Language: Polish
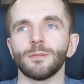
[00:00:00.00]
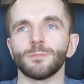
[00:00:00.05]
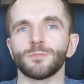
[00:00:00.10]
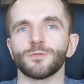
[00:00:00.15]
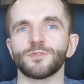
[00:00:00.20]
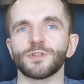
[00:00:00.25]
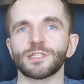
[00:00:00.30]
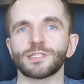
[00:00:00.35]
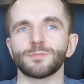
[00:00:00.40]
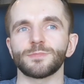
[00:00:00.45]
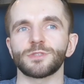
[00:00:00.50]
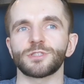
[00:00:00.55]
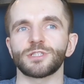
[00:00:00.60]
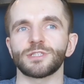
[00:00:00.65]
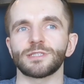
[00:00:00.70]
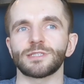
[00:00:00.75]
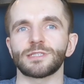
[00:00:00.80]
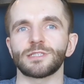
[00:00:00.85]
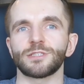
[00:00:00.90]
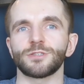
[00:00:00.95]
Powiedzmy, że
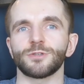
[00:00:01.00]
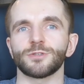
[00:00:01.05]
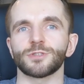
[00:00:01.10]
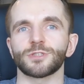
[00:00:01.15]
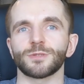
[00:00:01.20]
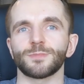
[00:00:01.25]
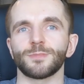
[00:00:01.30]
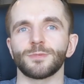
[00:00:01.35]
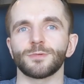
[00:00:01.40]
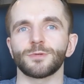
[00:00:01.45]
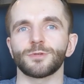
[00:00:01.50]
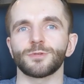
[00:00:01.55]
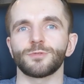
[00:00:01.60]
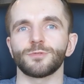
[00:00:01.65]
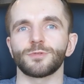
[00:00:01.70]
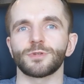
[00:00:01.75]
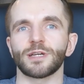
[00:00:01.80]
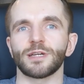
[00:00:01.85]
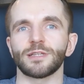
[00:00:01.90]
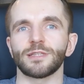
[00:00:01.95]
jesteś osobą,
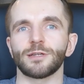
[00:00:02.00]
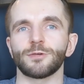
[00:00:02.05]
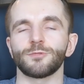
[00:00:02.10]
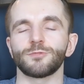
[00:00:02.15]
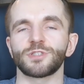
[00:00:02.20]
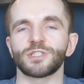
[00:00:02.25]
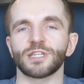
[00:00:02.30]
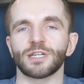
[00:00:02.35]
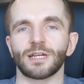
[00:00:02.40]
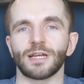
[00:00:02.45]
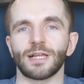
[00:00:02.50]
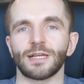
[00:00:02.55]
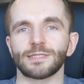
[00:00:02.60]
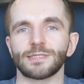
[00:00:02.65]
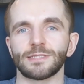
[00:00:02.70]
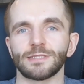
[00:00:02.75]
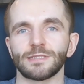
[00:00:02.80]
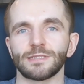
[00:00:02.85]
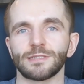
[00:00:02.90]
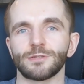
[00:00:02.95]
która naucza
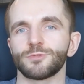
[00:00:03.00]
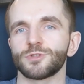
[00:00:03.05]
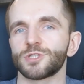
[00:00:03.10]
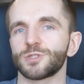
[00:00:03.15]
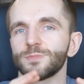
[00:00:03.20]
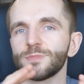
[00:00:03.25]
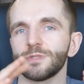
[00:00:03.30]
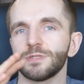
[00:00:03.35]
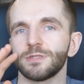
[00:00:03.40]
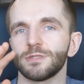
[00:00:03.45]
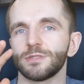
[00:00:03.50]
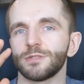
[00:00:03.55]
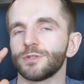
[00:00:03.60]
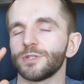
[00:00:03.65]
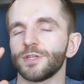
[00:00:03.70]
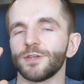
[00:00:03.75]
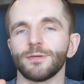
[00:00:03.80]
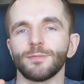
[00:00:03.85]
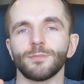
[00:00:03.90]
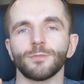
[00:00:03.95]
klasy, załóżmy, no
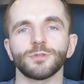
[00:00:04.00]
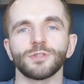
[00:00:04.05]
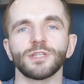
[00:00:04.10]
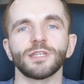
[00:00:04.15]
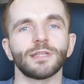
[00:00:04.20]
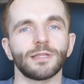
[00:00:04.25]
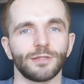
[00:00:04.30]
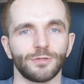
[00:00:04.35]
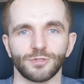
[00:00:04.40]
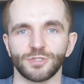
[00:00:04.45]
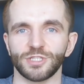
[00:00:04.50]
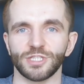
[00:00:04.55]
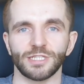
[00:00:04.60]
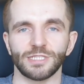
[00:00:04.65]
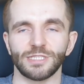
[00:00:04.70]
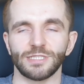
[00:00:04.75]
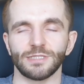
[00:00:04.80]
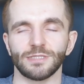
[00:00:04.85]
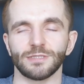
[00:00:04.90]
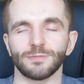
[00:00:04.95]
nie wiem, od 1 do
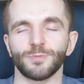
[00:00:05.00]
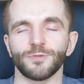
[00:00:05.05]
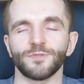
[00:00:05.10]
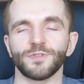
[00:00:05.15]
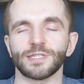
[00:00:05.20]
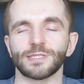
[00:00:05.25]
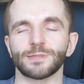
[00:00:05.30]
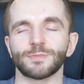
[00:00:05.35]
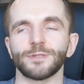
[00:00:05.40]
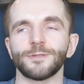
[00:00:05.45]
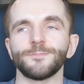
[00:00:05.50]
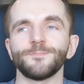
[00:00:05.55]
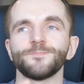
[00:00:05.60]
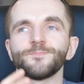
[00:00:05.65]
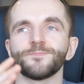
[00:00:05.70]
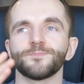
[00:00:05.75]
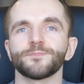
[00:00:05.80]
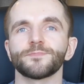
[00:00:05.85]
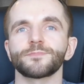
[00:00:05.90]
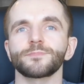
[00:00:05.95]
6, powiedzmy.
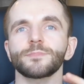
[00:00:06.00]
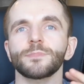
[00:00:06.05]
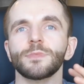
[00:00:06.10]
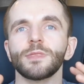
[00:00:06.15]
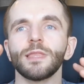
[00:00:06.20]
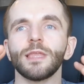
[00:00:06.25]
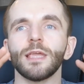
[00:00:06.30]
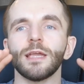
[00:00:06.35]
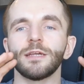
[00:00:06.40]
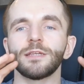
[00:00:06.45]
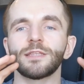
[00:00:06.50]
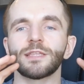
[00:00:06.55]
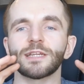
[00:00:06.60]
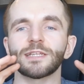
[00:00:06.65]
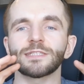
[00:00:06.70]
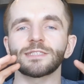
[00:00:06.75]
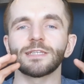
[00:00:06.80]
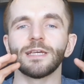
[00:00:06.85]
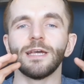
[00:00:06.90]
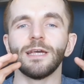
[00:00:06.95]
I
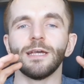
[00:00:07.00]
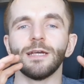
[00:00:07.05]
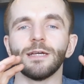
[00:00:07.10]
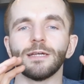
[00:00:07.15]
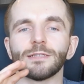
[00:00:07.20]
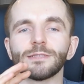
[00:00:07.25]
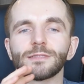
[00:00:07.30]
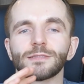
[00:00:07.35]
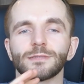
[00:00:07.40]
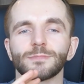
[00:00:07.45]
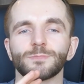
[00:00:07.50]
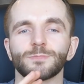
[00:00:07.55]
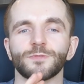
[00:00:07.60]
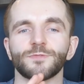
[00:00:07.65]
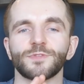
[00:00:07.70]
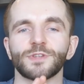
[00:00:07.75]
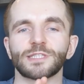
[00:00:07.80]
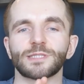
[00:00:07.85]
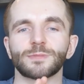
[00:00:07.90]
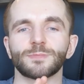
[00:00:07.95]
teraz,
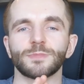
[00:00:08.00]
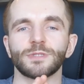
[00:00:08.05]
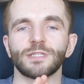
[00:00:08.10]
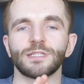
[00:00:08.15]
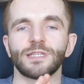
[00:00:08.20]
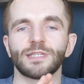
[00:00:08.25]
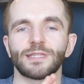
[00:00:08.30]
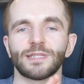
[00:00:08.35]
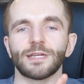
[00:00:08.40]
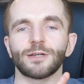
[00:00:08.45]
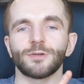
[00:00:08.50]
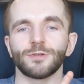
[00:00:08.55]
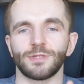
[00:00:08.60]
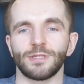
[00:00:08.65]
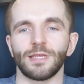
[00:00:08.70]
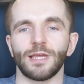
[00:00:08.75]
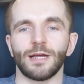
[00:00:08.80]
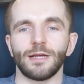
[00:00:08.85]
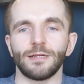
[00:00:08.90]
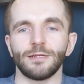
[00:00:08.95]
powiedzmy, jednego
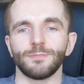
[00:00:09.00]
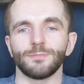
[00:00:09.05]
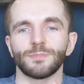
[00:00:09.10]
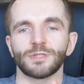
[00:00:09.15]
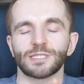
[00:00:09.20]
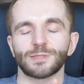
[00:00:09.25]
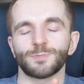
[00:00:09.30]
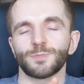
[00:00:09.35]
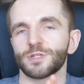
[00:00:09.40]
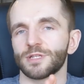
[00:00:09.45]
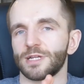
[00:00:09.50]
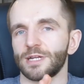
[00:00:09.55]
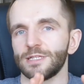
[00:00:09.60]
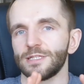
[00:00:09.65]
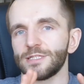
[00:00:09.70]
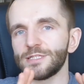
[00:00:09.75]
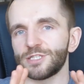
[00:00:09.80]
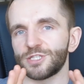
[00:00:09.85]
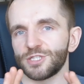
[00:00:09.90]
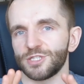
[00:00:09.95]
dnia masz
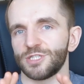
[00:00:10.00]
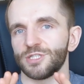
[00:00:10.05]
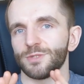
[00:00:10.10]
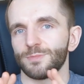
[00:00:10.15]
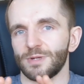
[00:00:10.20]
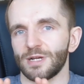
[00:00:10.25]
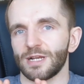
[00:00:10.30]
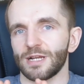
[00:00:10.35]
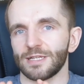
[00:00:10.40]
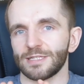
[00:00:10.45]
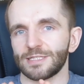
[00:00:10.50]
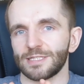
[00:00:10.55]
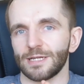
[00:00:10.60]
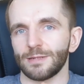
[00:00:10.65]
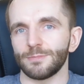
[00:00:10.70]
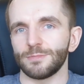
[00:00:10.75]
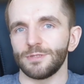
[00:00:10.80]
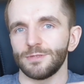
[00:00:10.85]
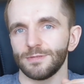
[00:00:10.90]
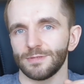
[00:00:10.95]
spotkanie z sześcioma
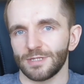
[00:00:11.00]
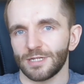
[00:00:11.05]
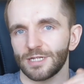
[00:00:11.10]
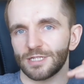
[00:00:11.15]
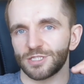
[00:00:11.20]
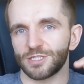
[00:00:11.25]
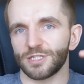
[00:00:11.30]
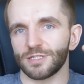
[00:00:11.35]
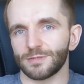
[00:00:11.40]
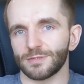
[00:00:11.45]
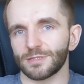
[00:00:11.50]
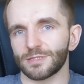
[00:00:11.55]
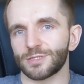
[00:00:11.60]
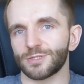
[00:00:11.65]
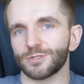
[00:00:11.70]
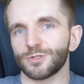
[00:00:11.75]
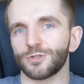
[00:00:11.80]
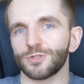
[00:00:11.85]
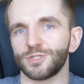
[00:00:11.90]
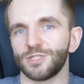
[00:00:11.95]
klasami. Każde,
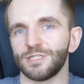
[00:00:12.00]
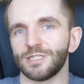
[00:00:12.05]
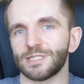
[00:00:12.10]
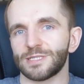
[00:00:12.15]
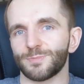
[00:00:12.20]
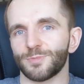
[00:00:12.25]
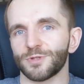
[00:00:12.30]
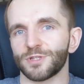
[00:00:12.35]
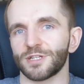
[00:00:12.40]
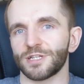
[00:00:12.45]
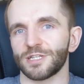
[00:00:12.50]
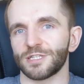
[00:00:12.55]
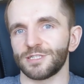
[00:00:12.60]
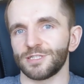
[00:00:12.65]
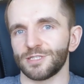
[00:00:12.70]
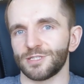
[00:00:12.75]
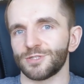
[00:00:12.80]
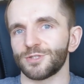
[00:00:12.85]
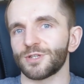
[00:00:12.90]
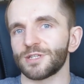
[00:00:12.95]
co godzinę spotykasz
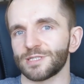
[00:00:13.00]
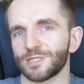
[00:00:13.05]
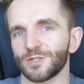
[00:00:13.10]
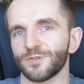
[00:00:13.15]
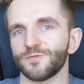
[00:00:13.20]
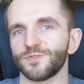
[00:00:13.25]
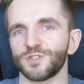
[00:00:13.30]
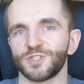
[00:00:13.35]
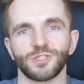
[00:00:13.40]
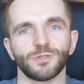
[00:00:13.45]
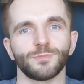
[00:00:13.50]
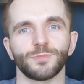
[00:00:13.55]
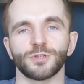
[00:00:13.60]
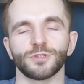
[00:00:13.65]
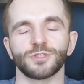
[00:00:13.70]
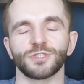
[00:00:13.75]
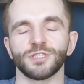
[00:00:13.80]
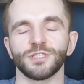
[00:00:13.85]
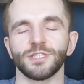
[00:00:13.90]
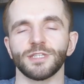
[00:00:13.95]
się z coraz to wyższym
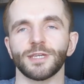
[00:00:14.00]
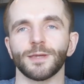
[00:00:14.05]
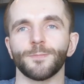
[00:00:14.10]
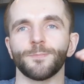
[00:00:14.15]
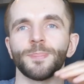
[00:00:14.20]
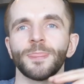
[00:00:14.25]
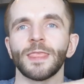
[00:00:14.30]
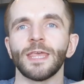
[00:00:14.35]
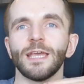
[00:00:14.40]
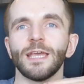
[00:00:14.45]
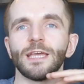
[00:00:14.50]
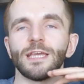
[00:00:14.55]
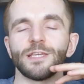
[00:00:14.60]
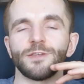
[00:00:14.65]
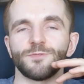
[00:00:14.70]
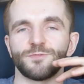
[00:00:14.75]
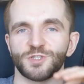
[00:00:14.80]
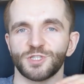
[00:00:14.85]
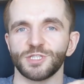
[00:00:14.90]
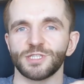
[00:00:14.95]
rocznikiem
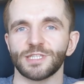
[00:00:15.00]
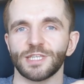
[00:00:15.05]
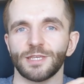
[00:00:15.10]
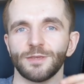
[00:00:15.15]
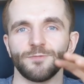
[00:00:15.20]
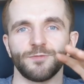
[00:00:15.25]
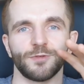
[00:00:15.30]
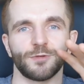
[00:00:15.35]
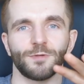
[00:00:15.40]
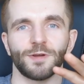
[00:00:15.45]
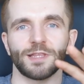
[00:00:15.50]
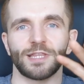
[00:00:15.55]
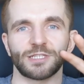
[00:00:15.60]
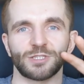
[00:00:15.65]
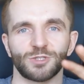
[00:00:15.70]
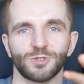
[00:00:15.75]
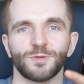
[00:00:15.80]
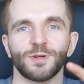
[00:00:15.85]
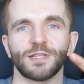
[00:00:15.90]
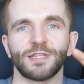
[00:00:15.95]
i wszystkim
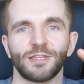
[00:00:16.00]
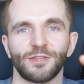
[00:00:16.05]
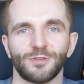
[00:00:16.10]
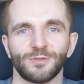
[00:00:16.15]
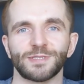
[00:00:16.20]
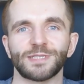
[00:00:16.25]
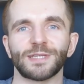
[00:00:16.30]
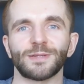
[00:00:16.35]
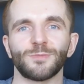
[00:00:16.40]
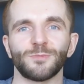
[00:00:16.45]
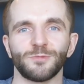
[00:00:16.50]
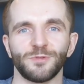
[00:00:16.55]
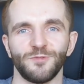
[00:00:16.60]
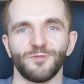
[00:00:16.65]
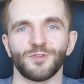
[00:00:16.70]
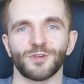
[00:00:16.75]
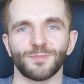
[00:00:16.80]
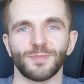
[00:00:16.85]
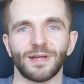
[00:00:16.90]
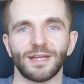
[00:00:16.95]
wykładasz dokładnie tą samą
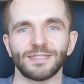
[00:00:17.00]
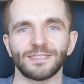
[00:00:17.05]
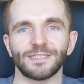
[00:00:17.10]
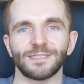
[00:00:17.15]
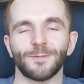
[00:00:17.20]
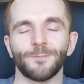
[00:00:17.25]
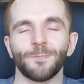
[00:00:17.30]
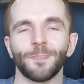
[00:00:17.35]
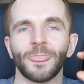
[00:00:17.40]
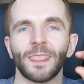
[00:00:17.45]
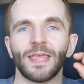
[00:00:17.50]
informację.